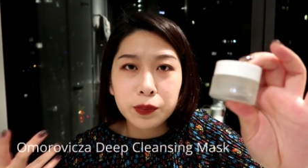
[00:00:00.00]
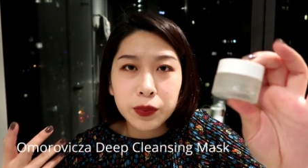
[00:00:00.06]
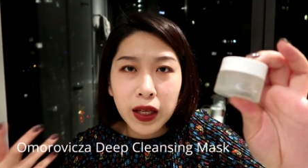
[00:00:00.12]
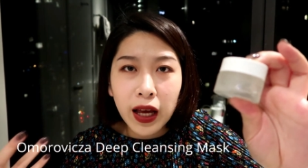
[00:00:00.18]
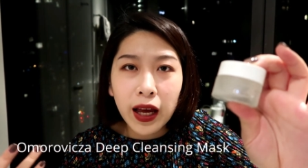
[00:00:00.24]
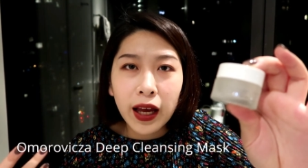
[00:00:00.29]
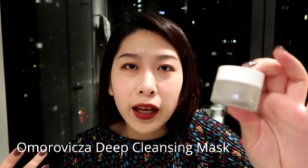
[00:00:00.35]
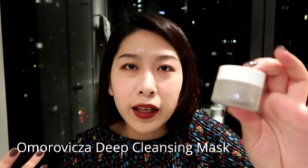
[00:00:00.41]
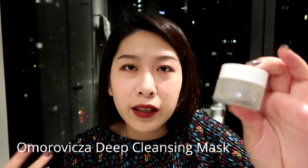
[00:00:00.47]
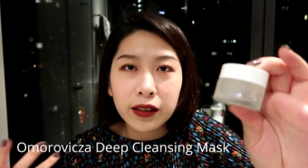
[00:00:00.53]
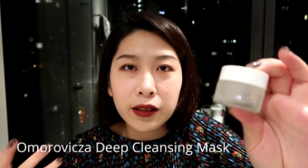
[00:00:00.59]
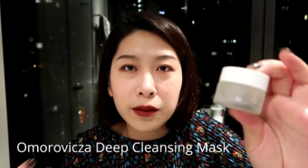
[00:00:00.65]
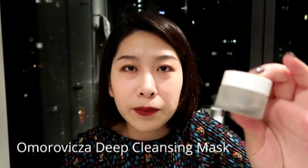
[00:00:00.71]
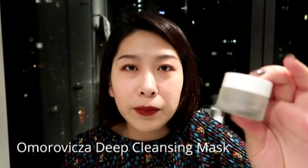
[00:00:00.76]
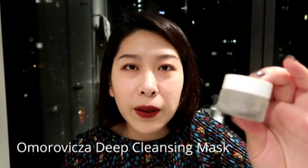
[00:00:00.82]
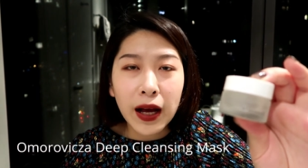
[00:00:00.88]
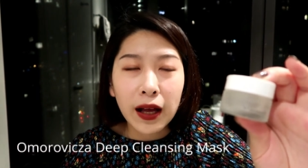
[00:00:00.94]
太
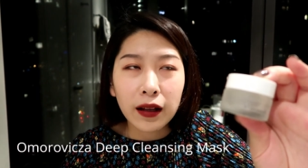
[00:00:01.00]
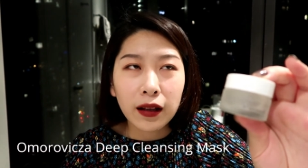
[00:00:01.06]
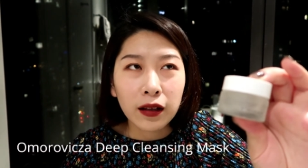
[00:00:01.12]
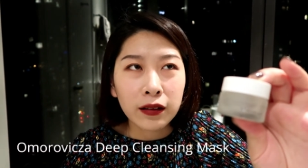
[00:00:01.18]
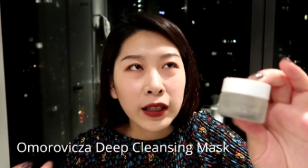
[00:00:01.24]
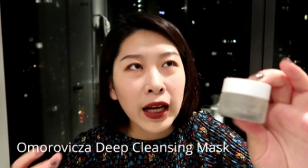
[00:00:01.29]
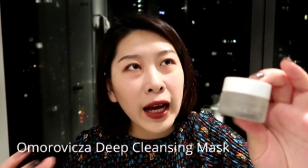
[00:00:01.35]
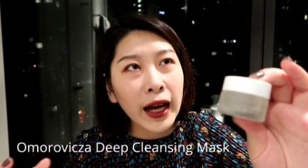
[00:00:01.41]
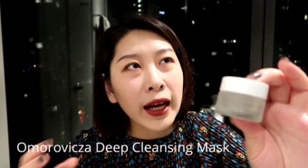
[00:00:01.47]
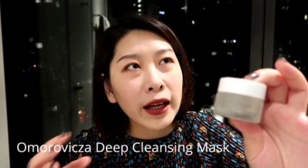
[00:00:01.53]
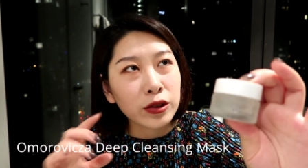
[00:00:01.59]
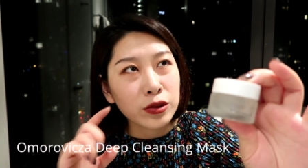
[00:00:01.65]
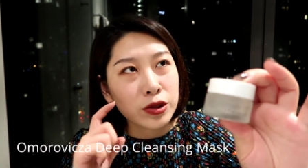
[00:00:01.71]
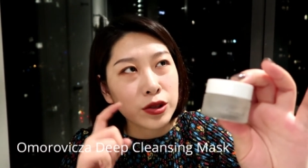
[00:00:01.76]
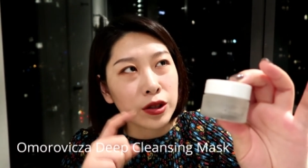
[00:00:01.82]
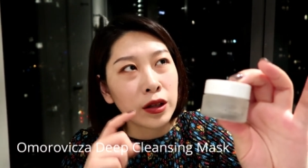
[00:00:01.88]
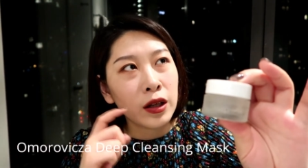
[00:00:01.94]
一般了，太
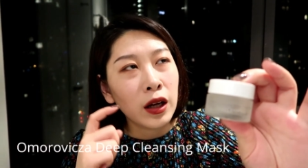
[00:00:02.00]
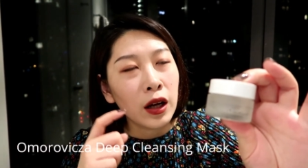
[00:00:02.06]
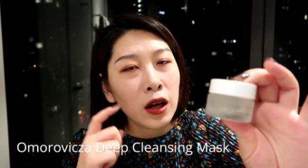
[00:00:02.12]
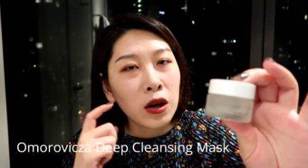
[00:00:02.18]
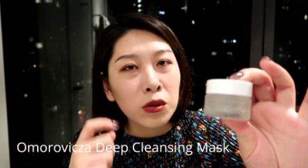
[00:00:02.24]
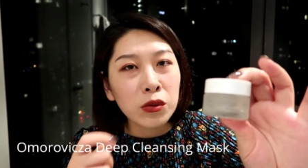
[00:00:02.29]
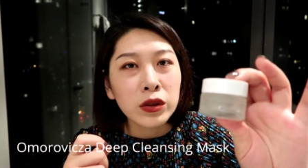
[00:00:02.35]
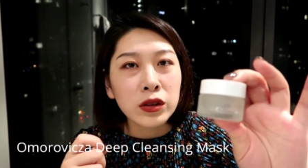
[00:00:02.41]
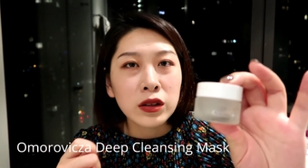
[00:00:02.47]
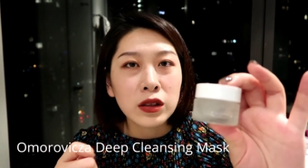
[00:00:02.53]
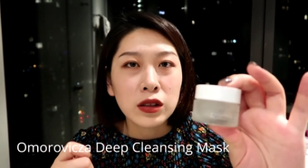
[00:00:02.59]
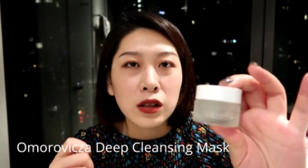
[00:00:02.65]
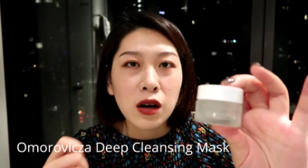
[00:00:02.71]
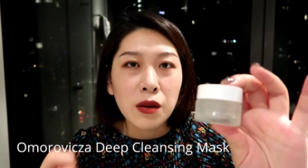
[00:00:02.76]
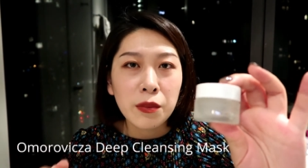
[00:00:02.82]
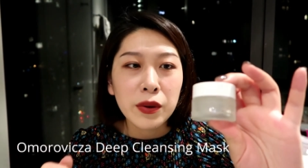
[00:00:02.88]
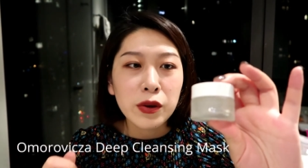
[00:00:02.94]
就是温
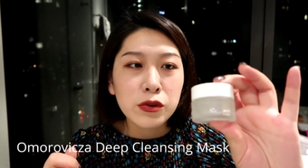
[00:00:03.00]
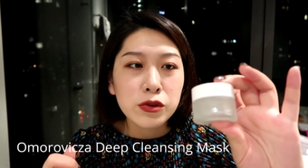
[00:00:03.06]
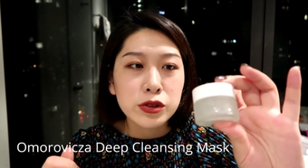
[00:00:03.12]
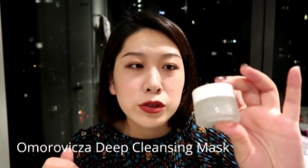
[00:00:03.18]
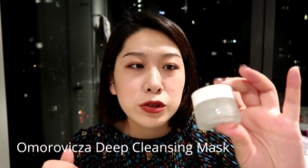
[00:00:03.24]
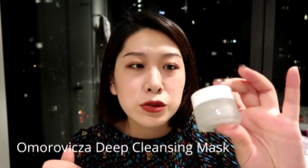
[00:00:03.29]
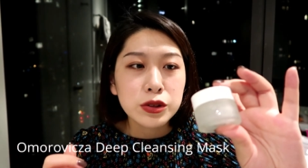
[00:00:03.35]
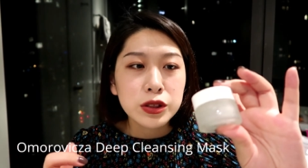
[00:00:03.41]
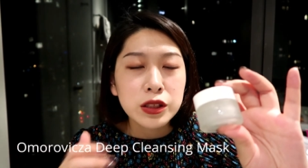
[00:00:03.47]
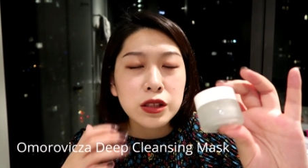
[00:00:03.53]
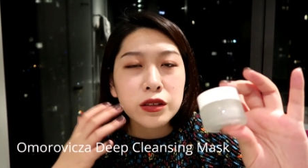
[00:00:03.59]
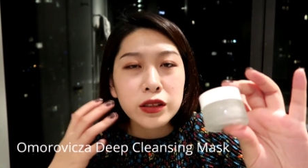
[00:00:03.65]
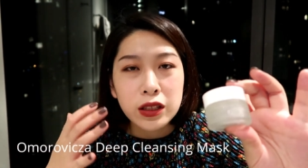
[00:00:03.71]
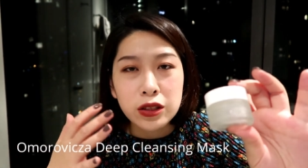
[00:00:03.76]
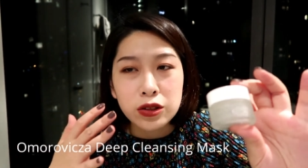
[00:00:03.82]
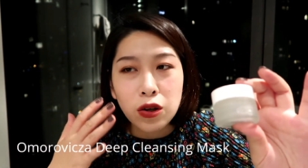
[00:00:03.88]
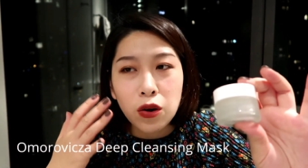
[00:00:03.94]
和，没有就是清
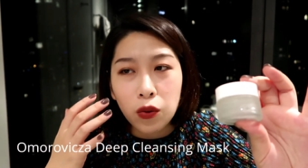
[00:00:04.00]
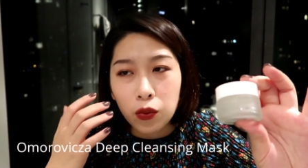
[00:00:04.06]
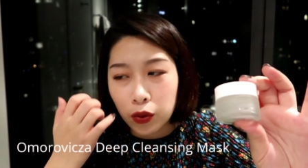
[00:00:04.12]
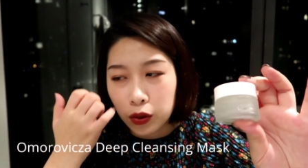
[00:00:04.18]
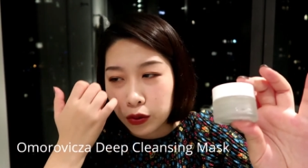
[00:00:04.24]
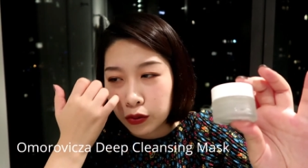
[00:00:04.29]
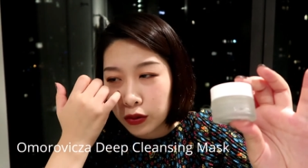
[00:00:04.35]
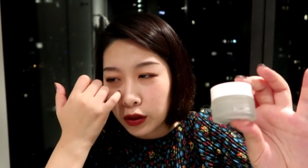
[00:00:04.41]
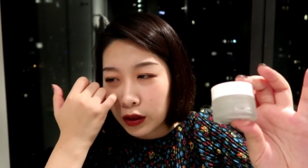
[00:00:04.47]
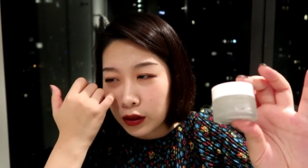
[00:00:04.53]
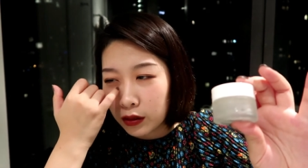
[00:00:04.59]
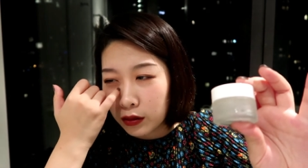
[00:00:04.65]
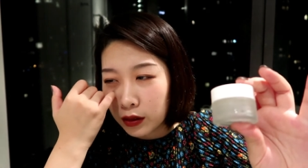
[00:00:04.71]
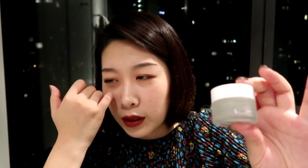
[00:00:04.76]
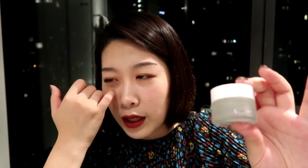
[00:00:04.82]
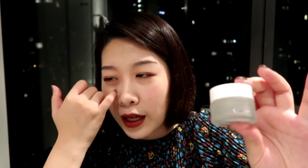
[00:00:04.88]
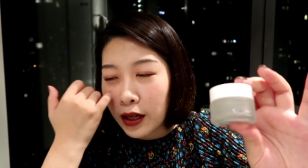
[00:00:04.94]
洁效果
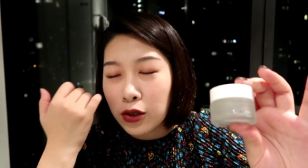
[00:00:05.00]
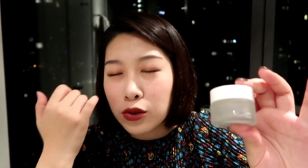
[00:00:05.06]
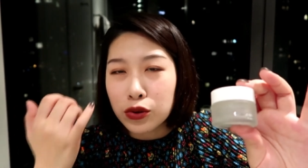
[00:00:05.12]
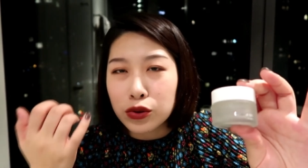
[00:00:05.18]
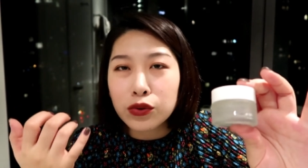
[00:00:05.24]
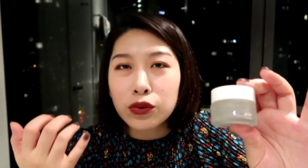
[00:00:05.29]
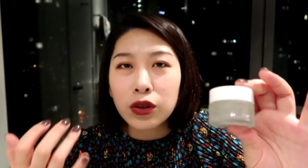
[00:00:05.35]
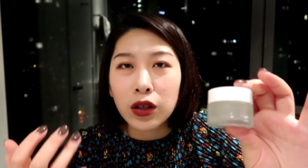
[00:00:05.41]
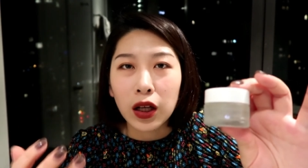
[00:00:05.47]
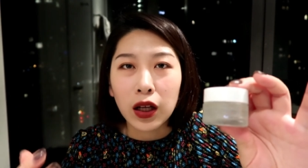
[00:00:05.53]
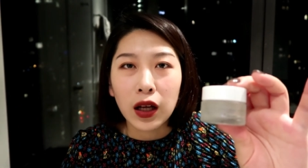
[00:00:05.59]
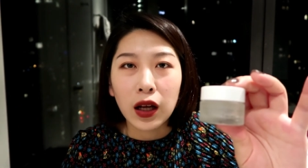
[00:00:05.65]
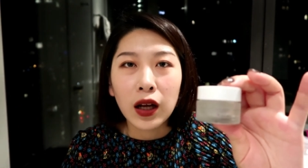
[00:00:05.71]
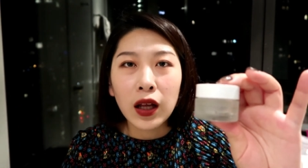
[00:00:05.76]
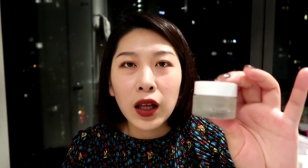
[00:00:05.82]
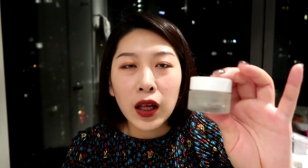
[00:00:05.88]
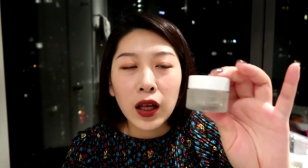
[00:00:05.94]
太弱
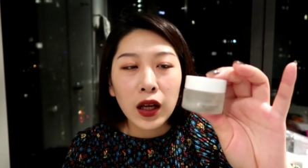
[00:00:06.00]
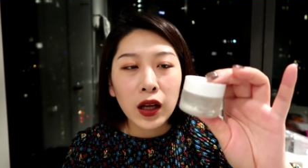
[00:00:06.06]
了。